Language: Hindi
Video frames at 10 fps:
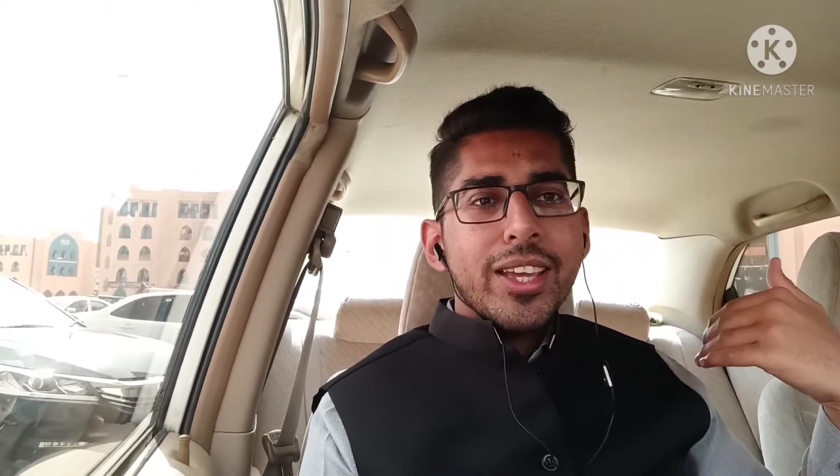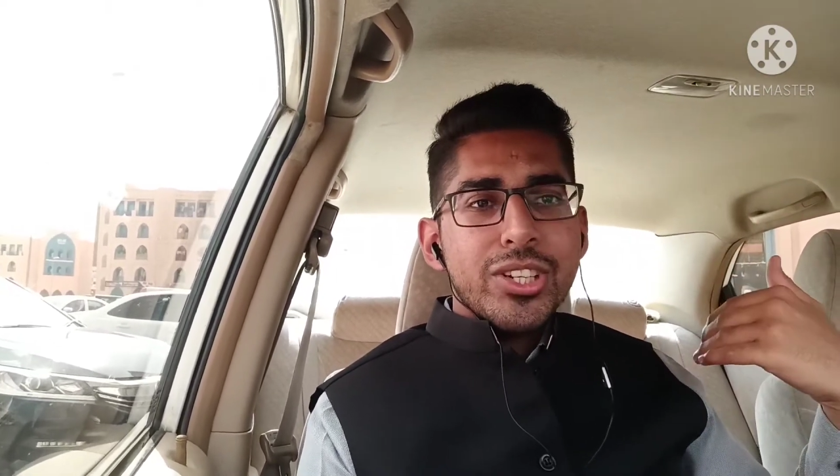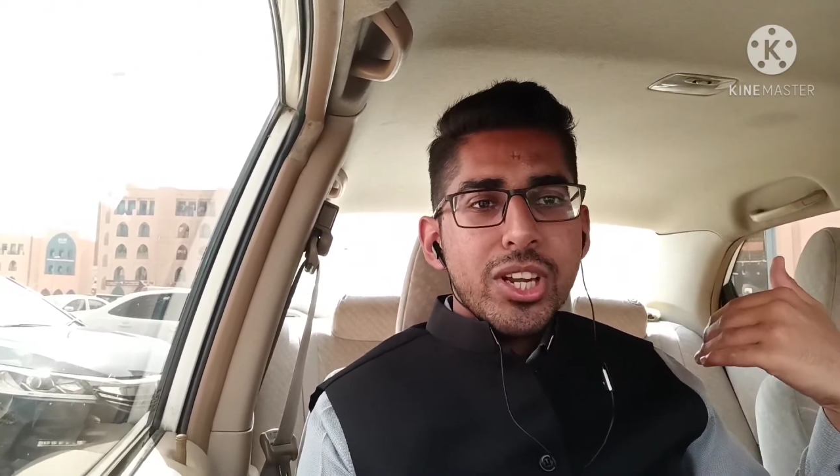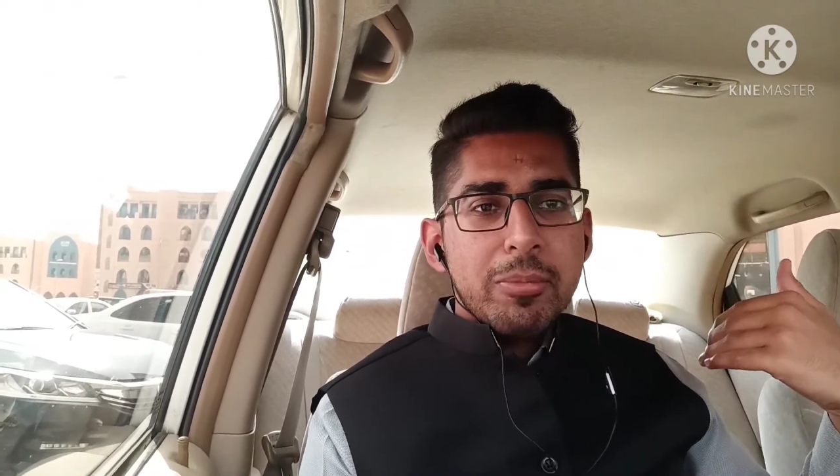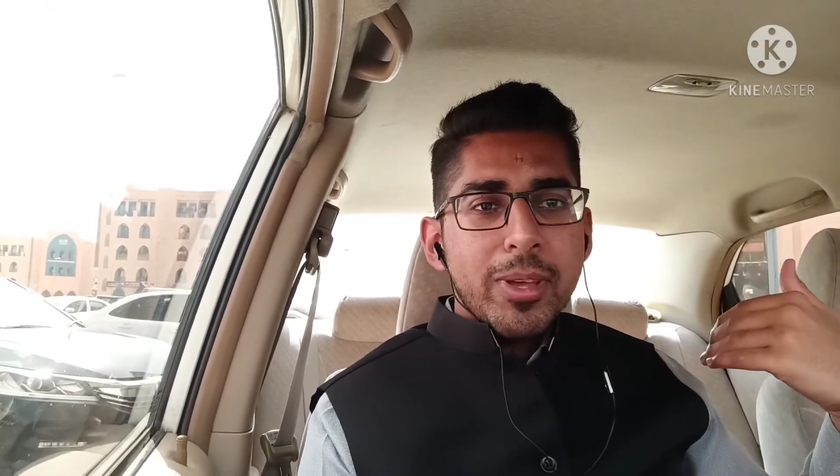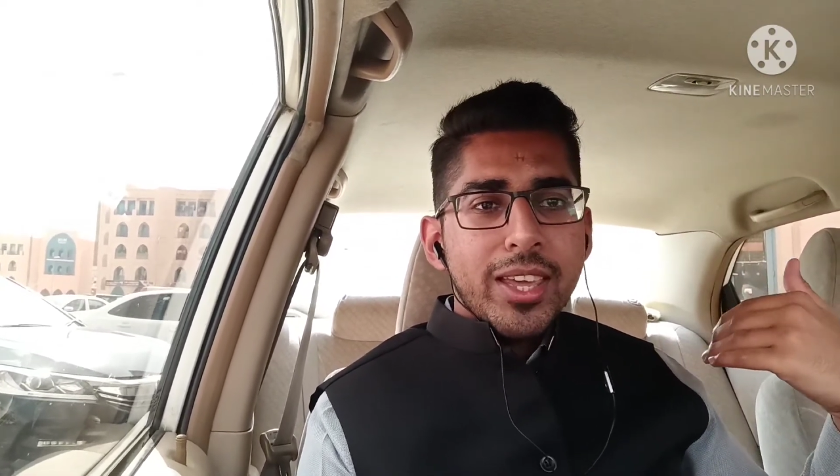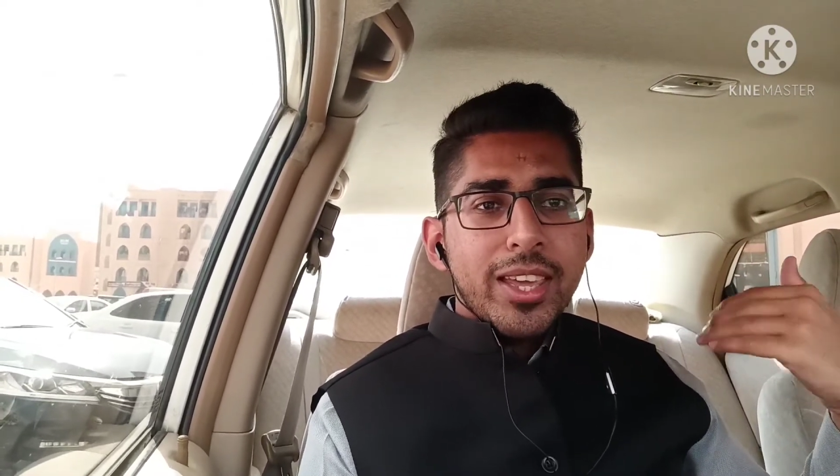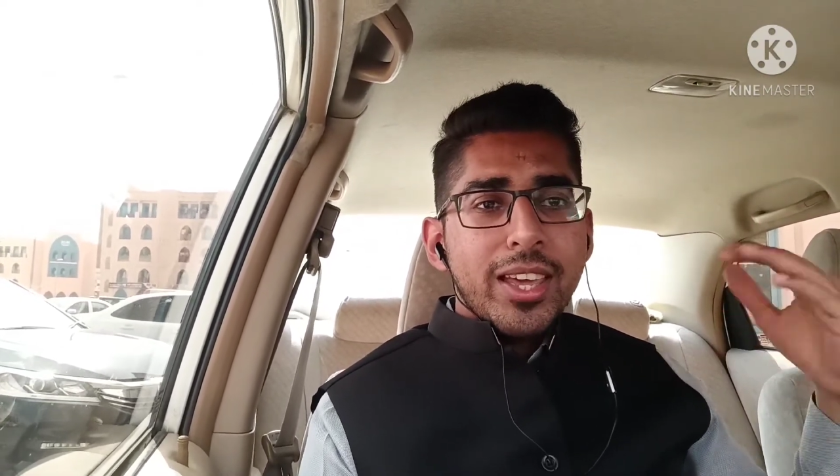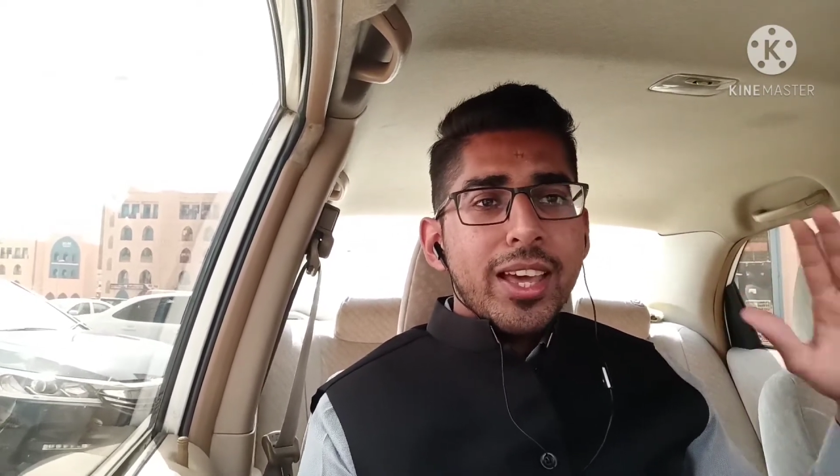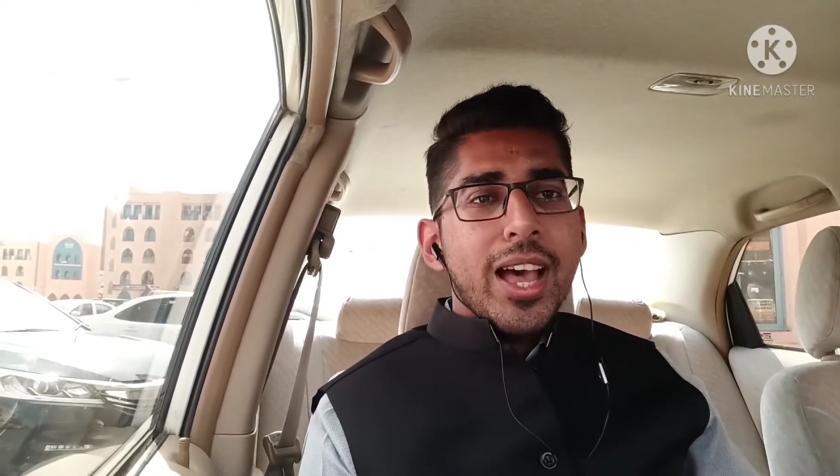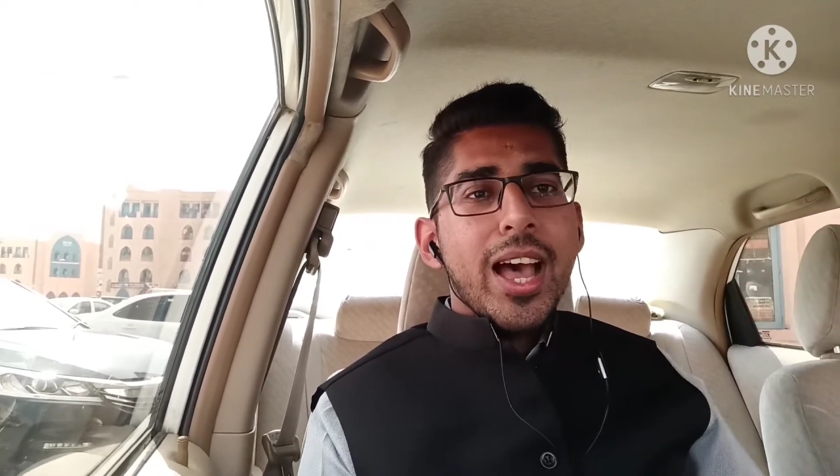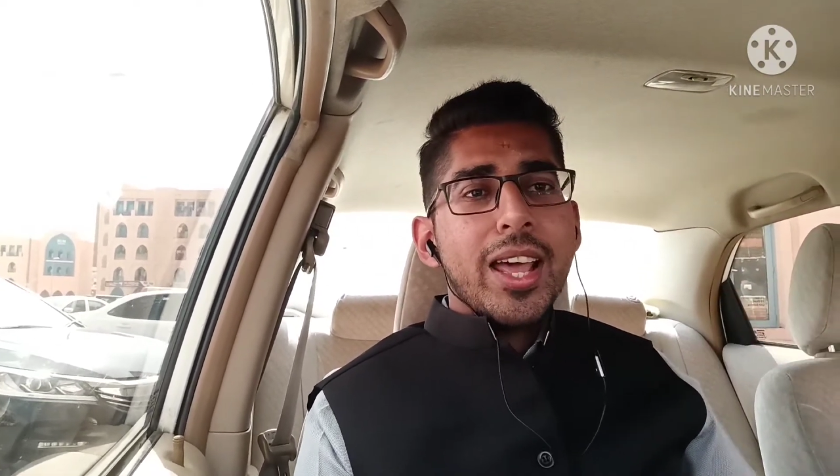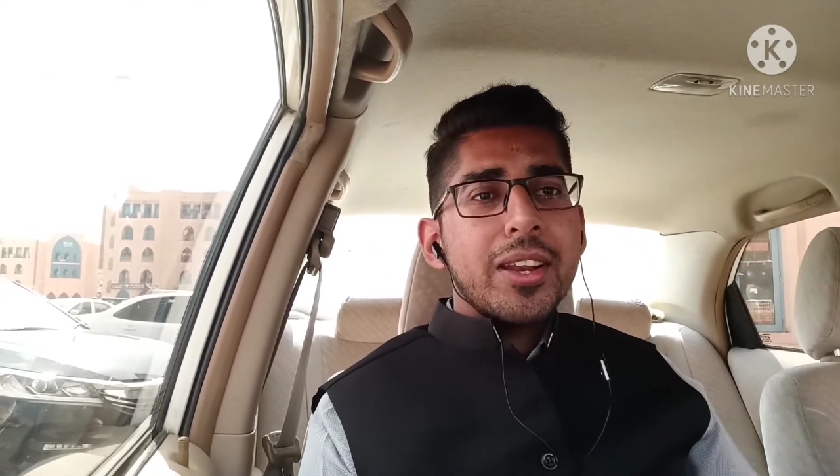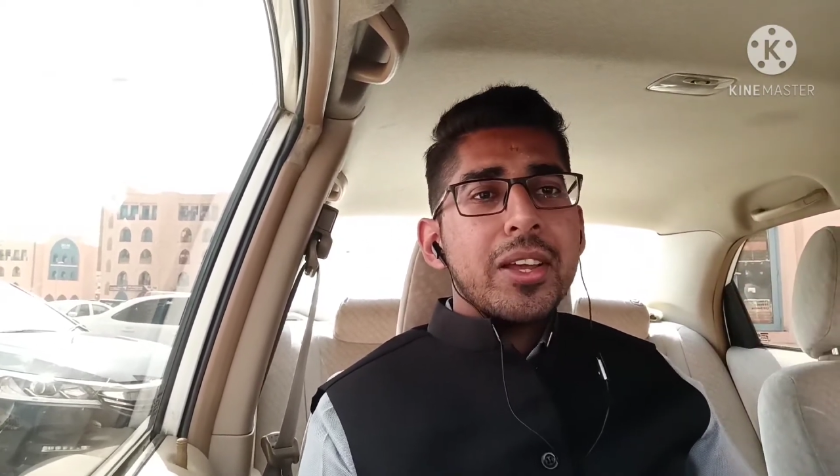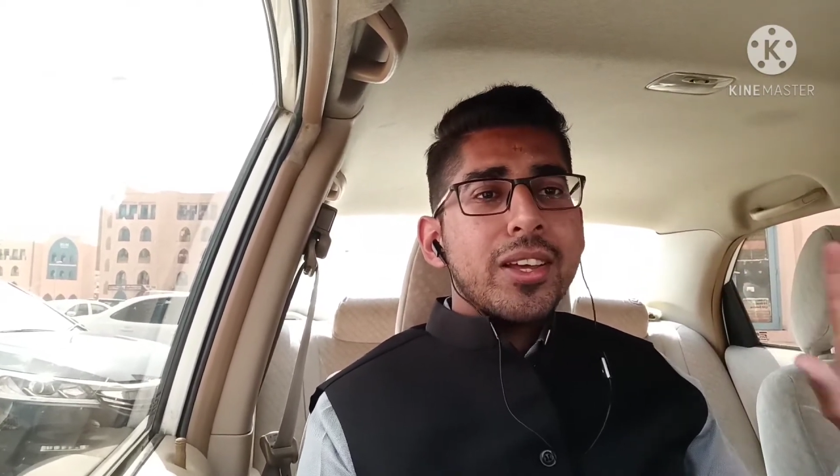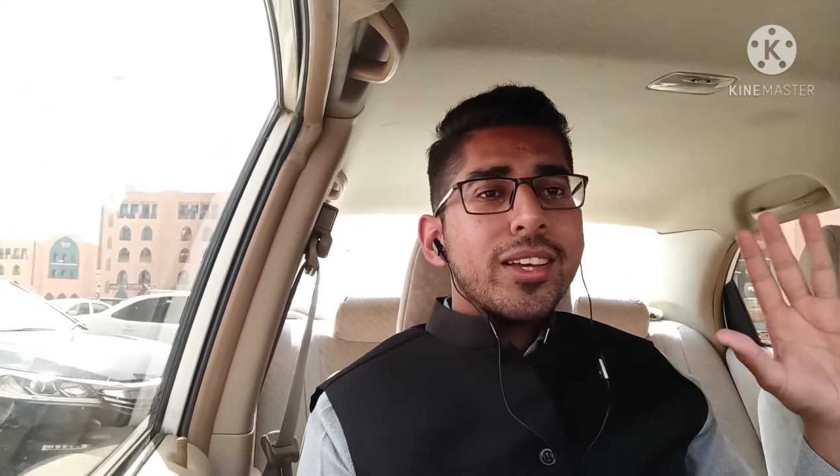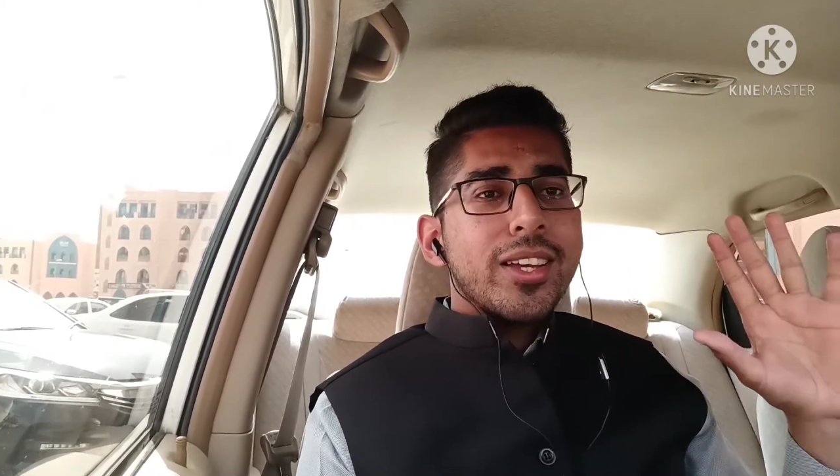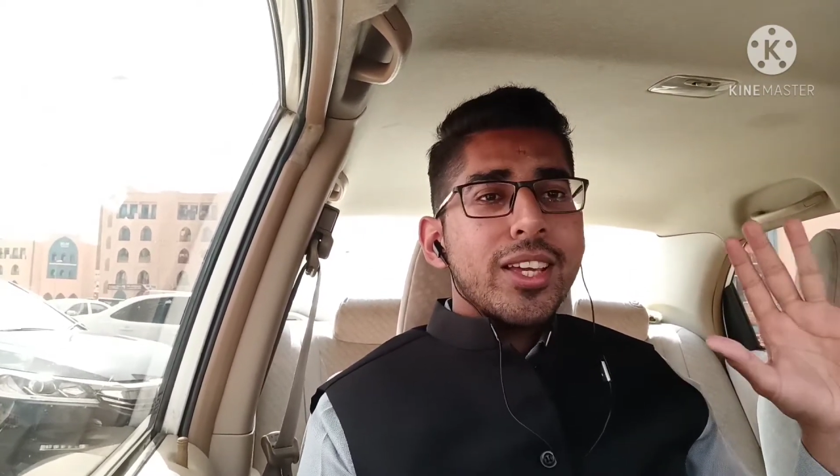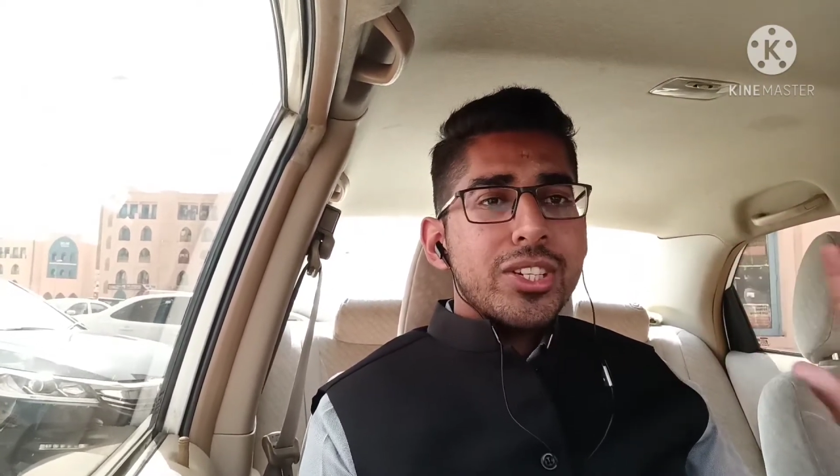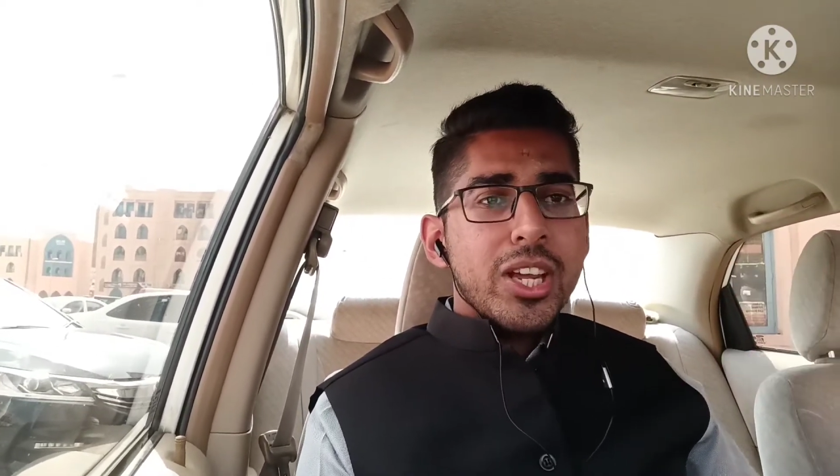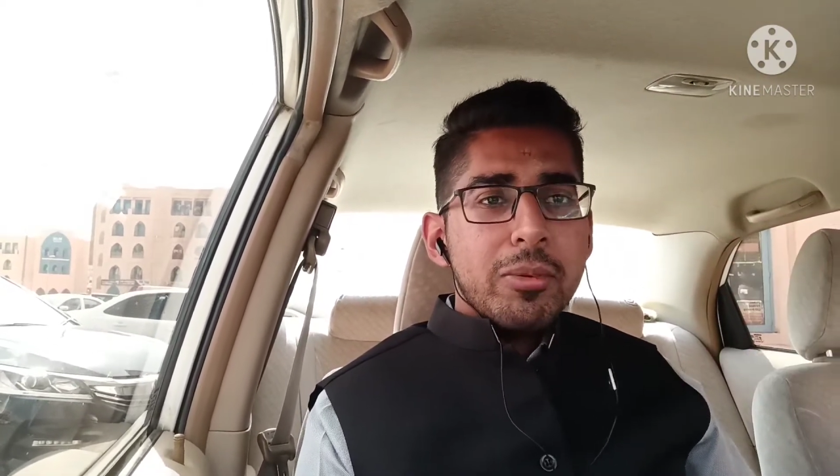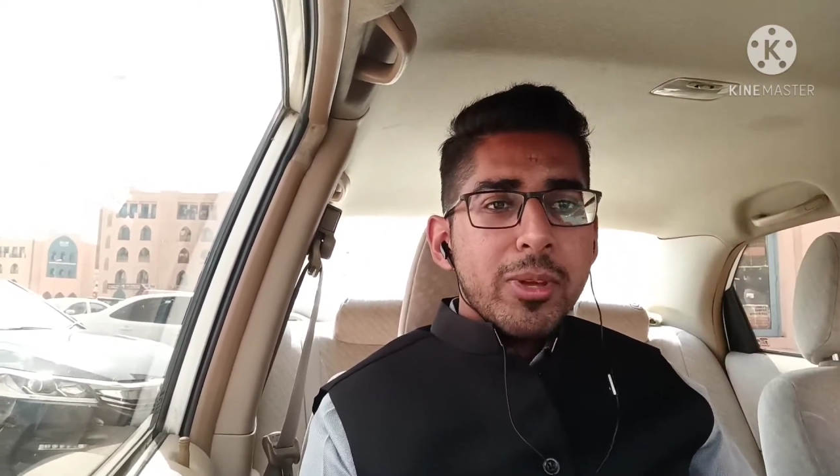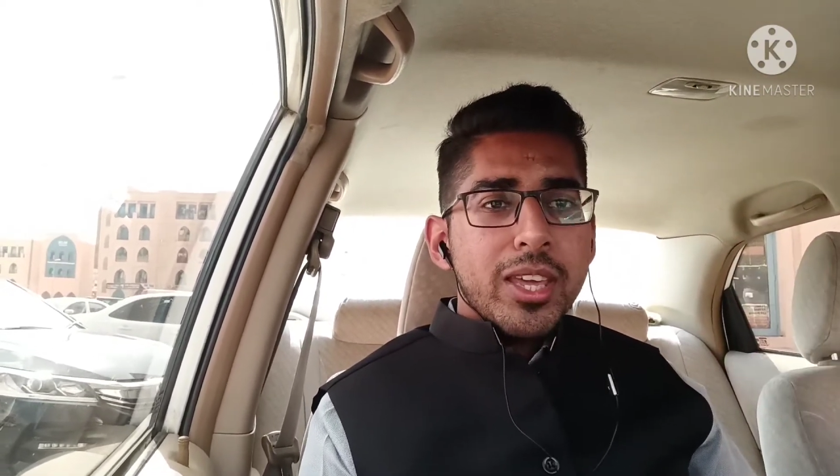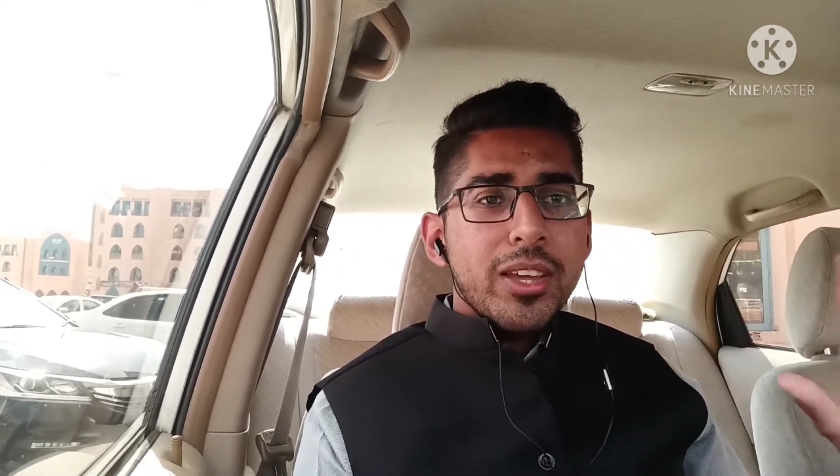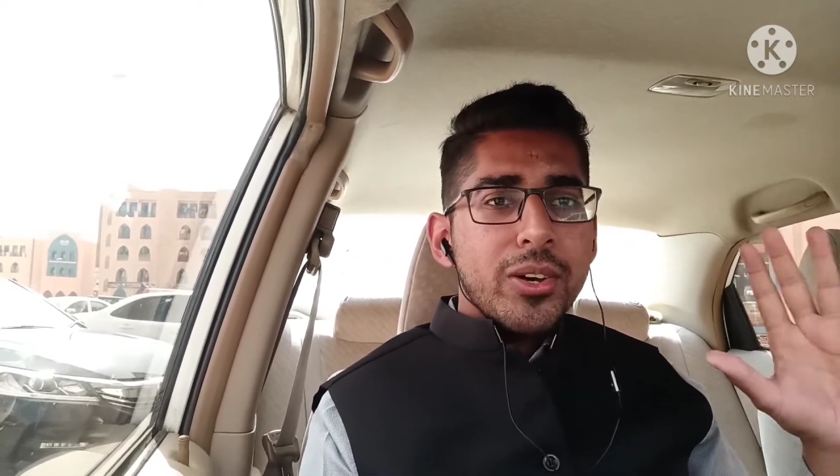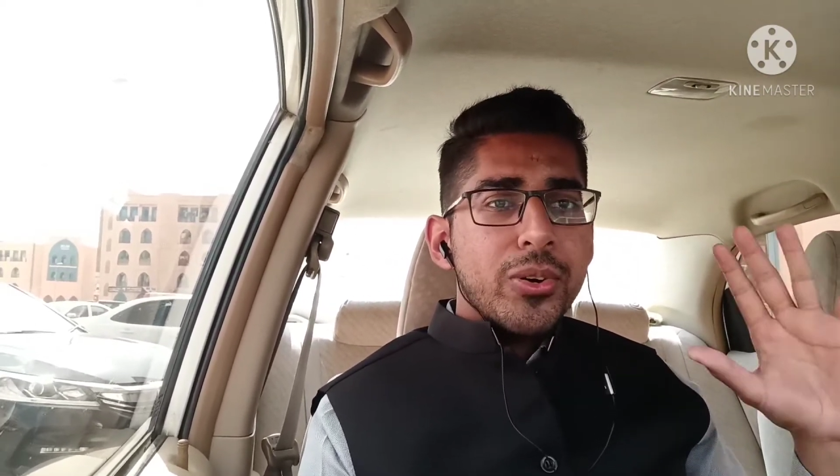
किचन में एंड किचन में